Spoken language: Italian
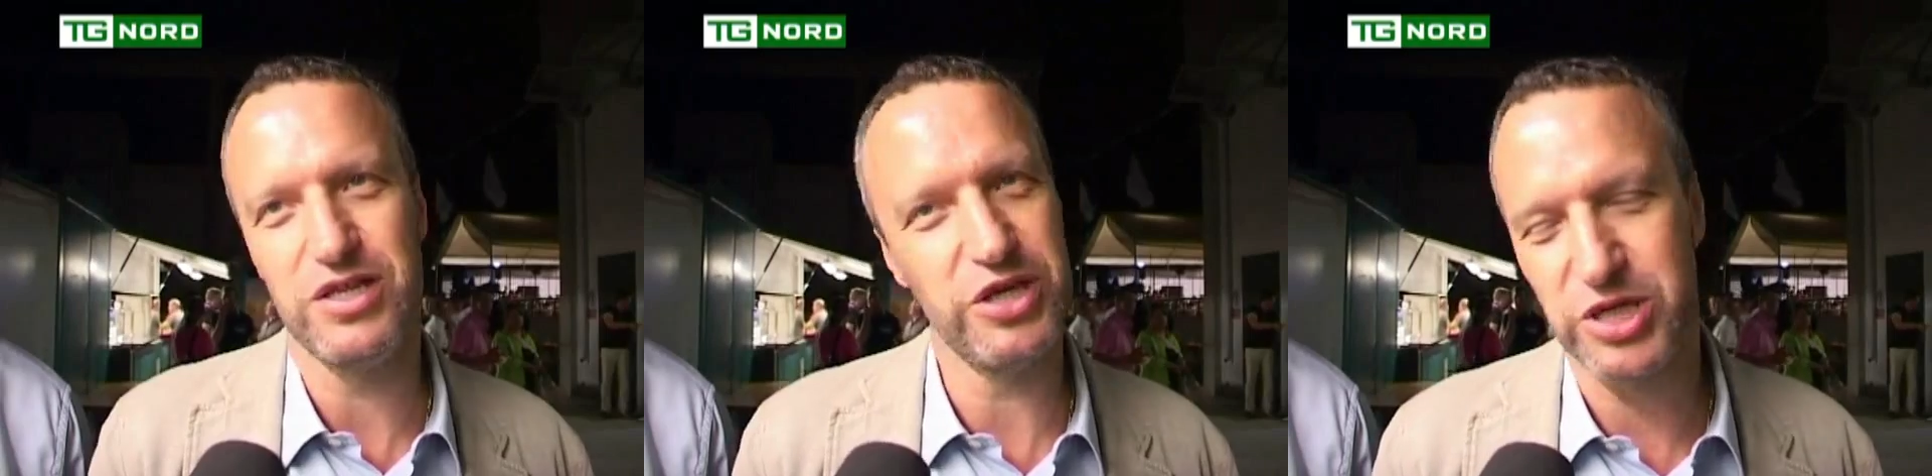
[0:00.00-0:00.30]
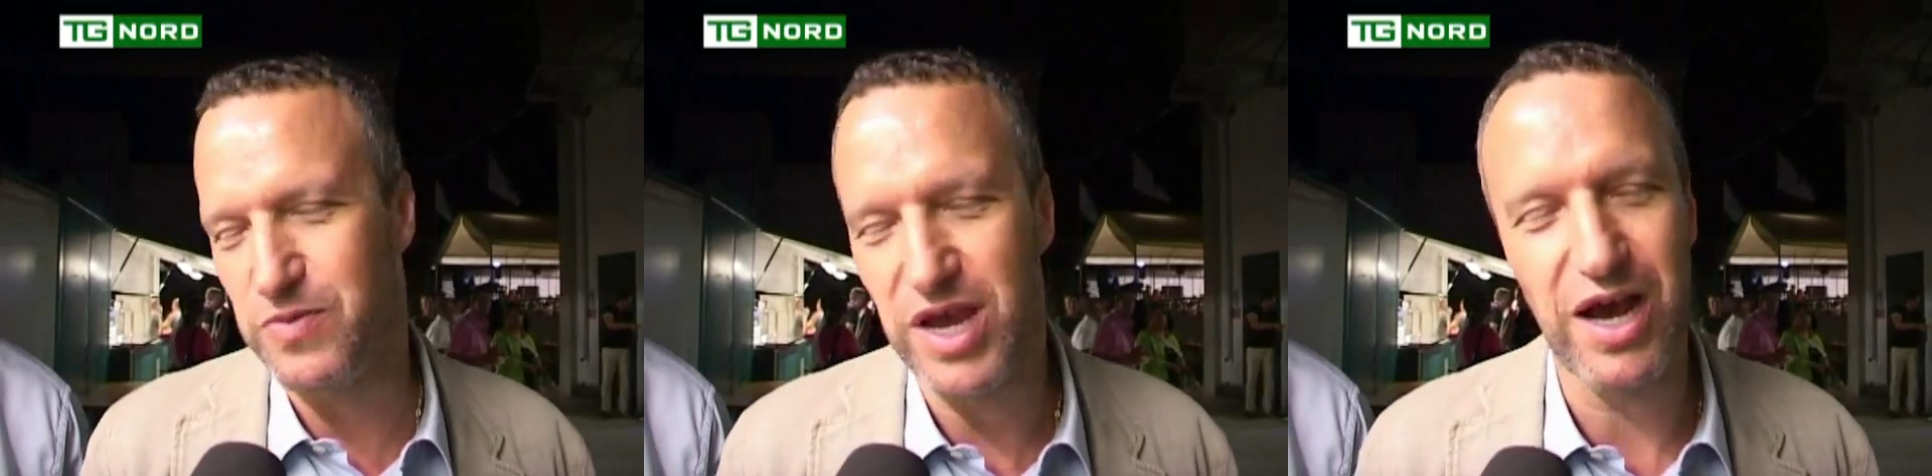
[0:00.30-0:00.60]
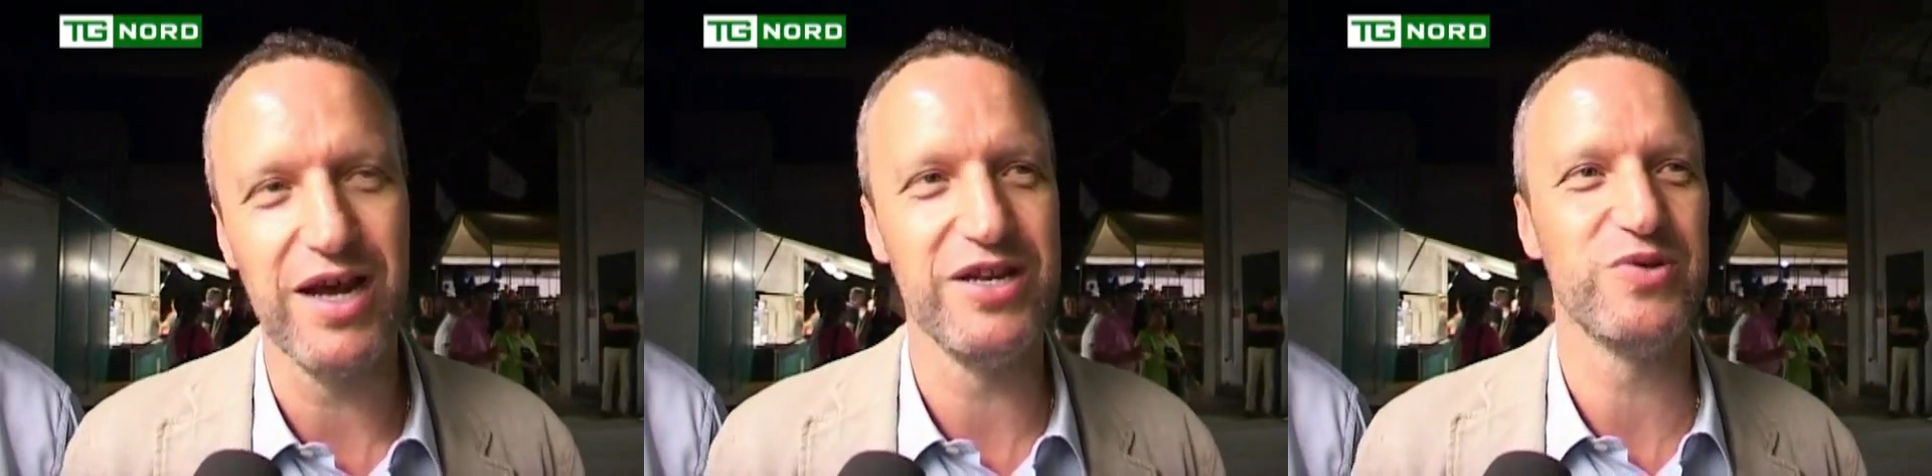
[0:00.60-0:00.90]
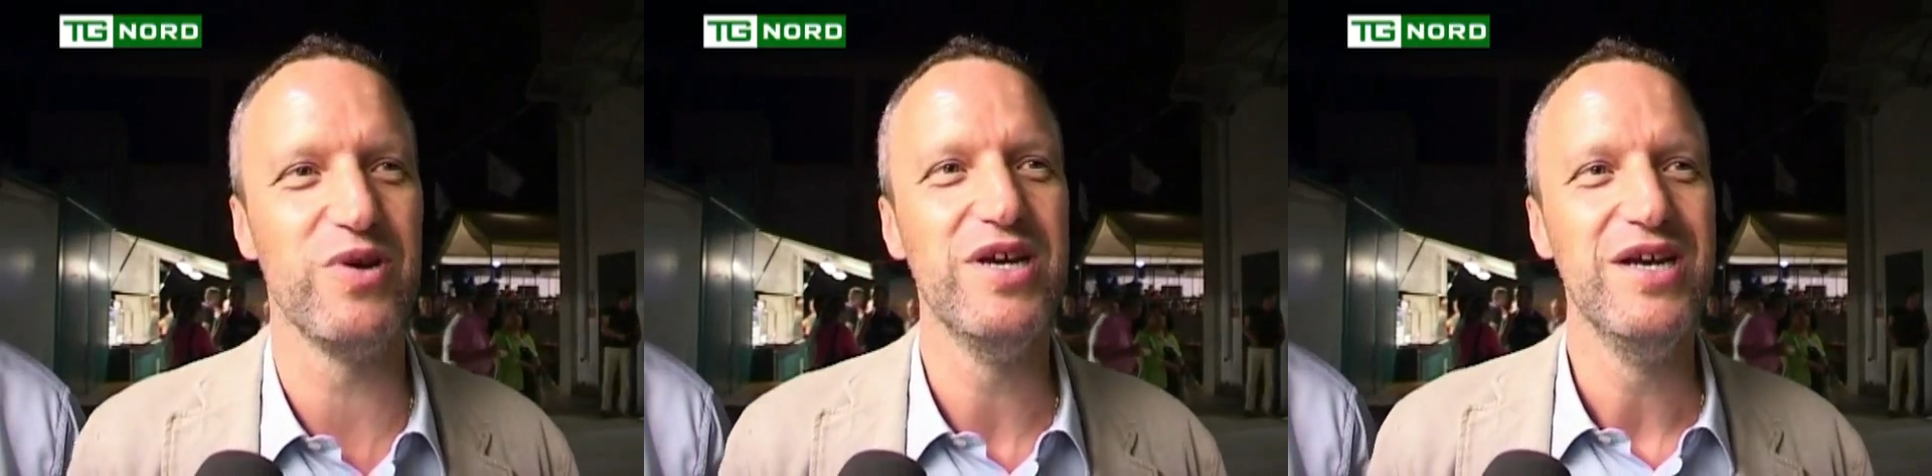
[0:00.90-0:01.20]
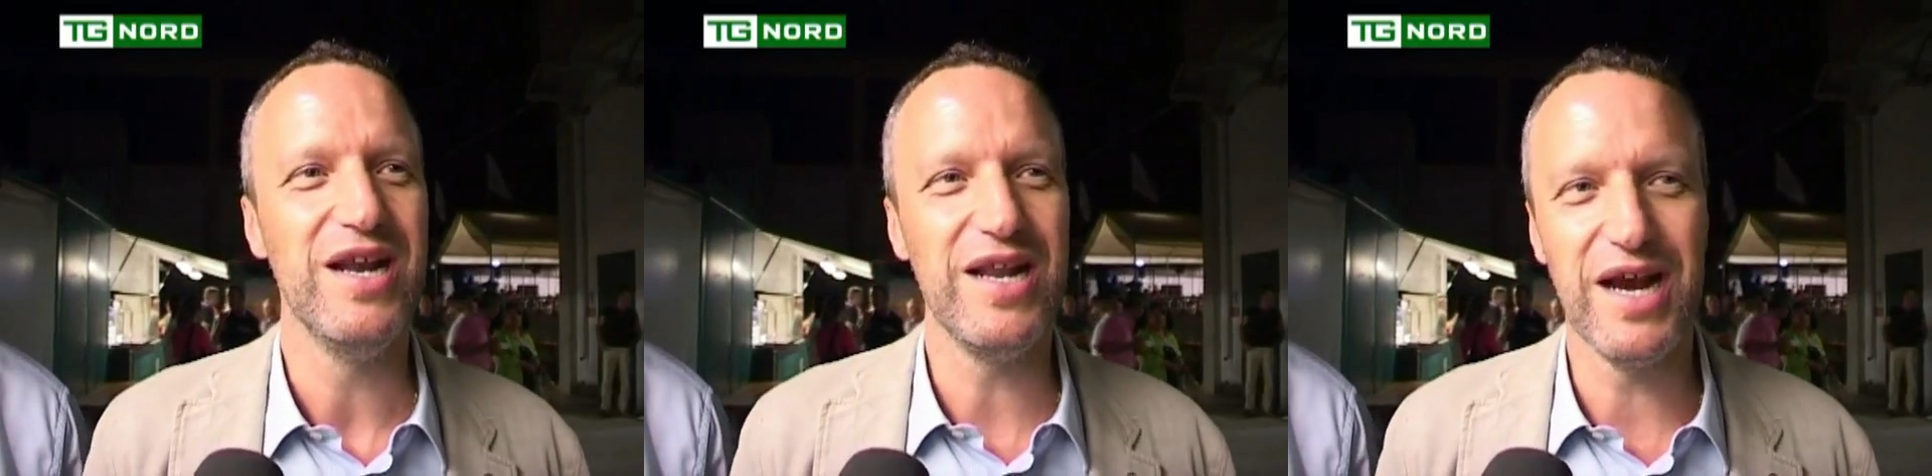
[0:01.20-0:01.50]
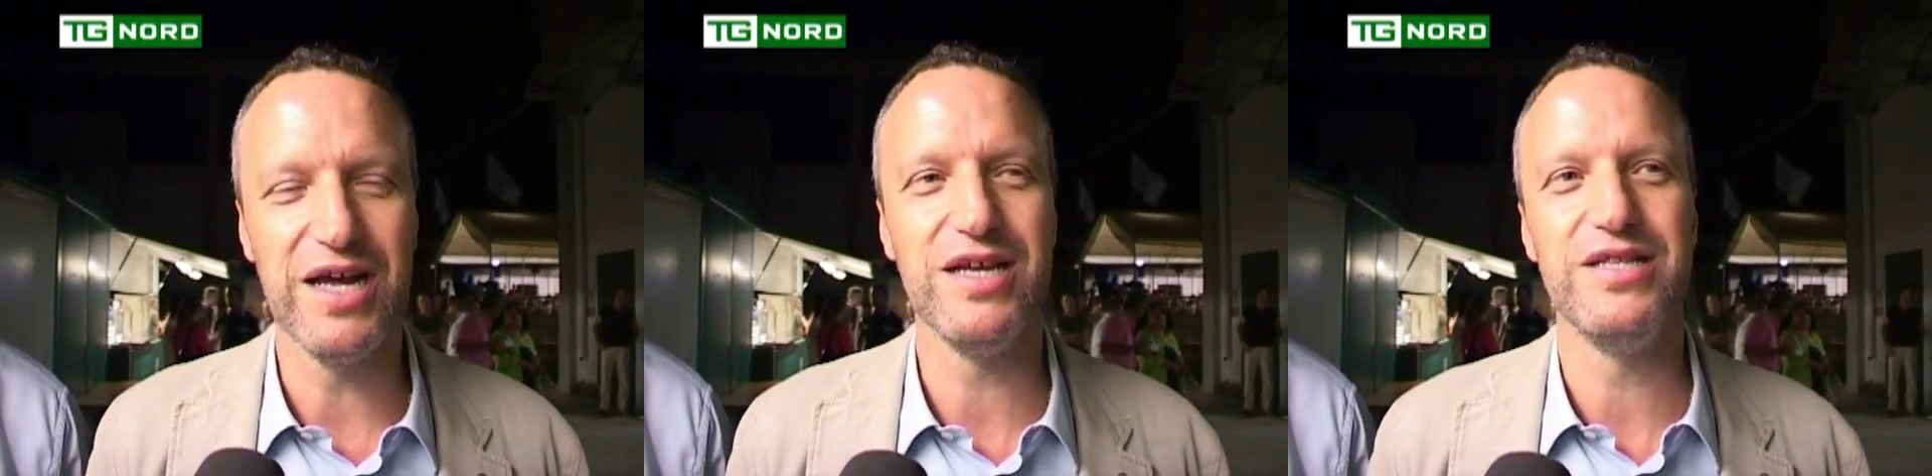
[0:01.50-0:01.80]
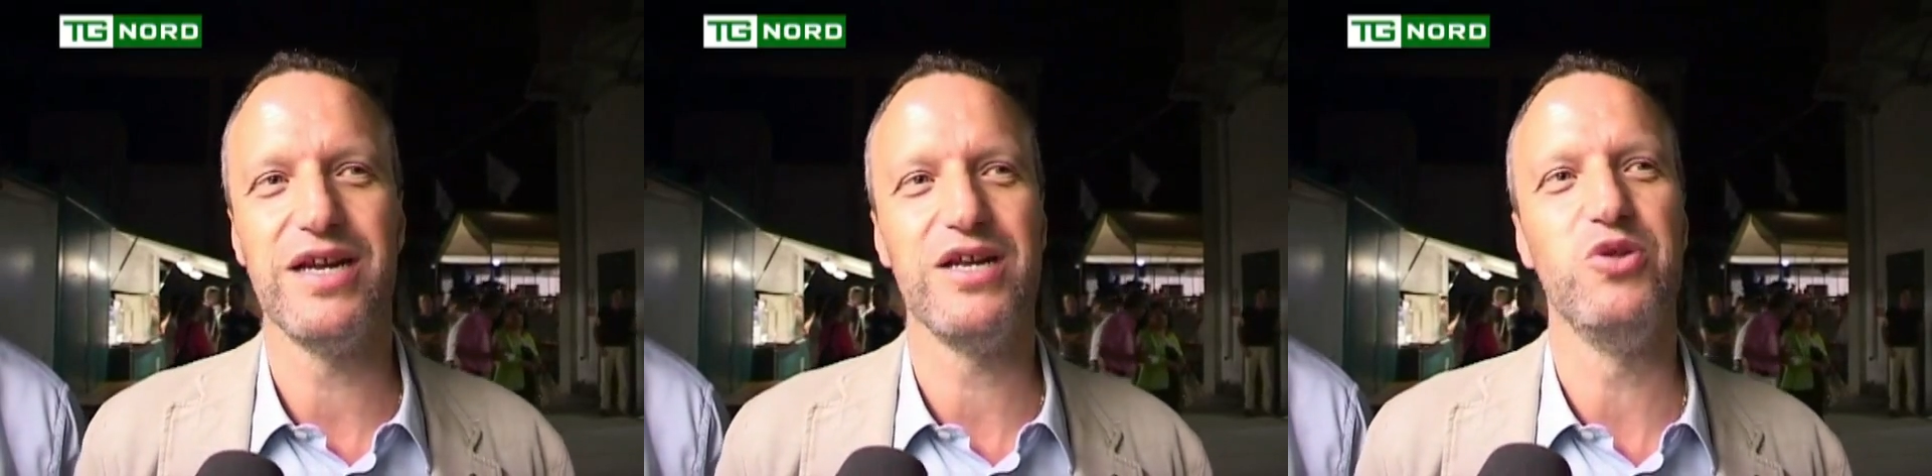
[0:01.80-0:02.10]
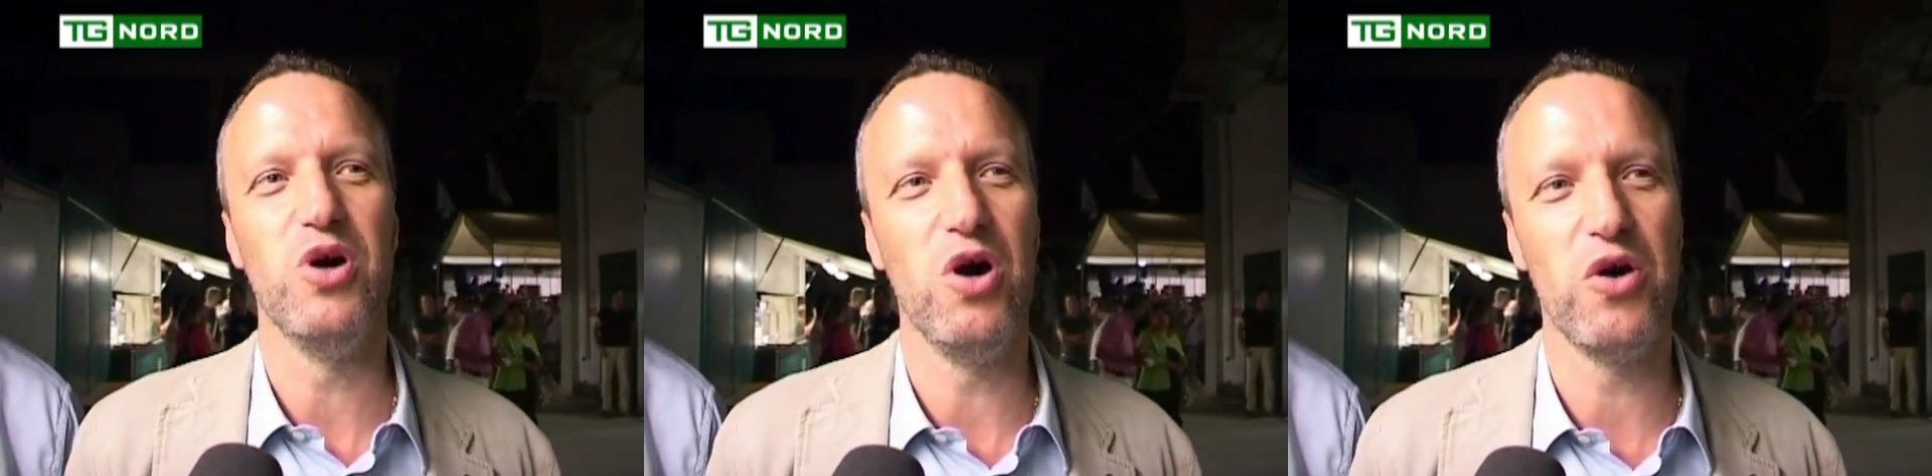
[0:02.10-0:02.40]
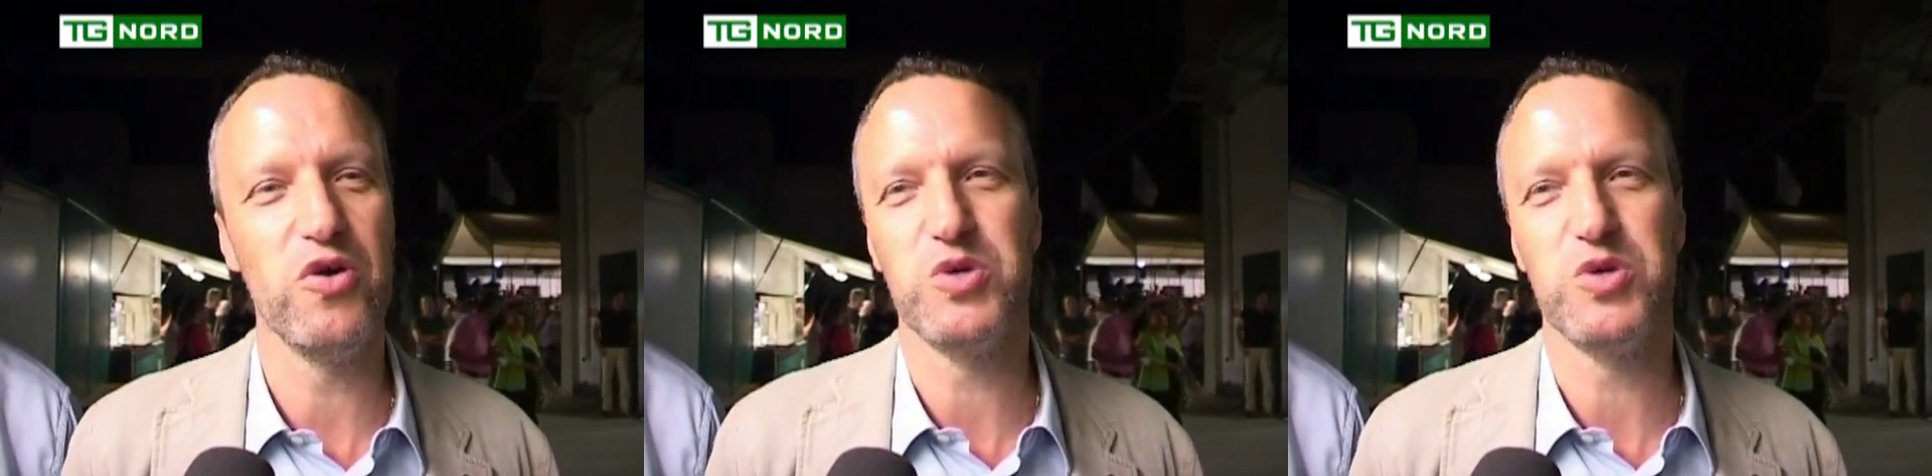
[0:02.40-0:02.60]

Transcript: tantissimi anni, insomma, legati al territorio,